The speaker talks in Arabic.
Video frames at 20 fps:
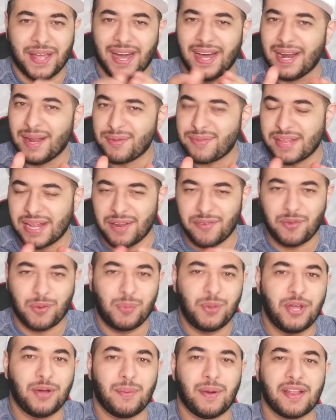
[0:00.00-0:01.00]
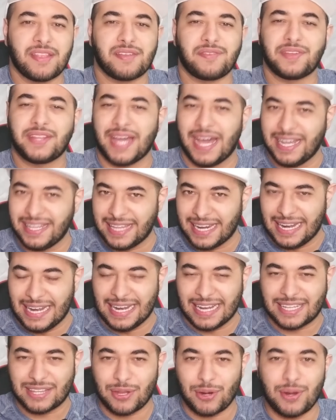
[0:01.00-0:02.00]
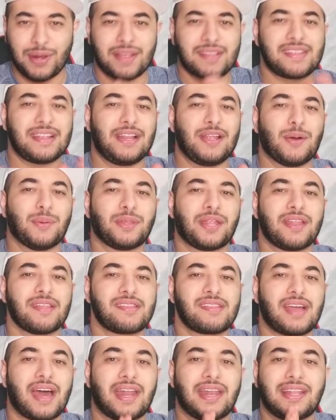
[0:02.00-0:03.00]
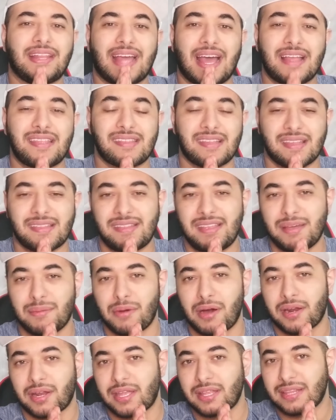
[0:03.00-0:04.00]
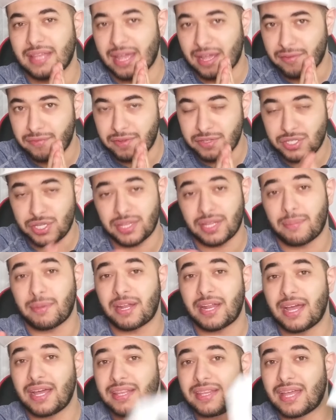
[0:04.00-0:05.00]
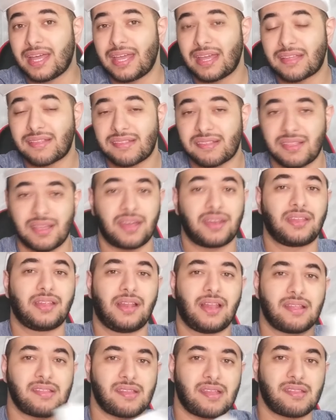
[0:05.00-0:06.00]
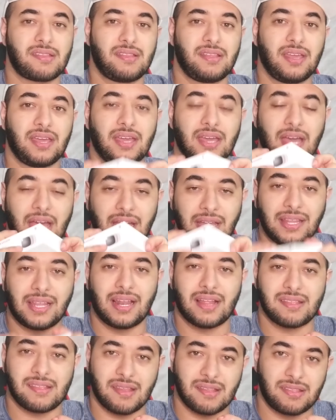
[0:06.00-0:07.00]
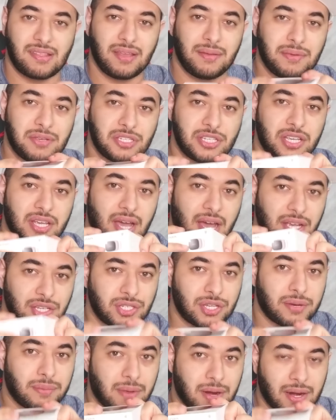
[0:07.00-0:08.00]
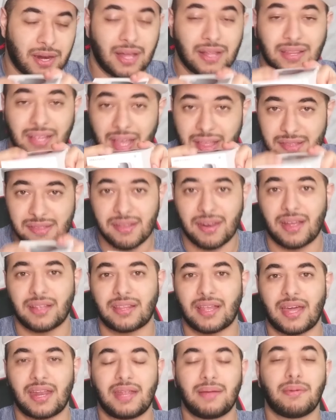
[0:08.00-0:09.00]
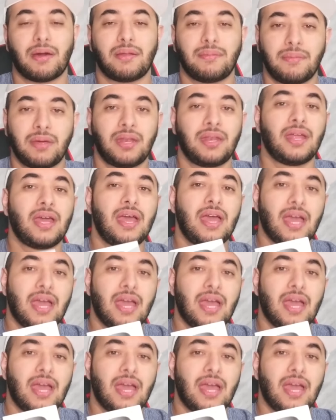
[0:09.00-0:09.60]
اهلا وسهلا فيكم اليوم على صفحه حيدر الكترونكس اليوم بدنا نستعرض اس اس دي ماركت هيك فيجن طبعا هيدا اكسترنال اس اس دي هيدا الاس اس دي بيجي 10 مرات اسرع تقريبا من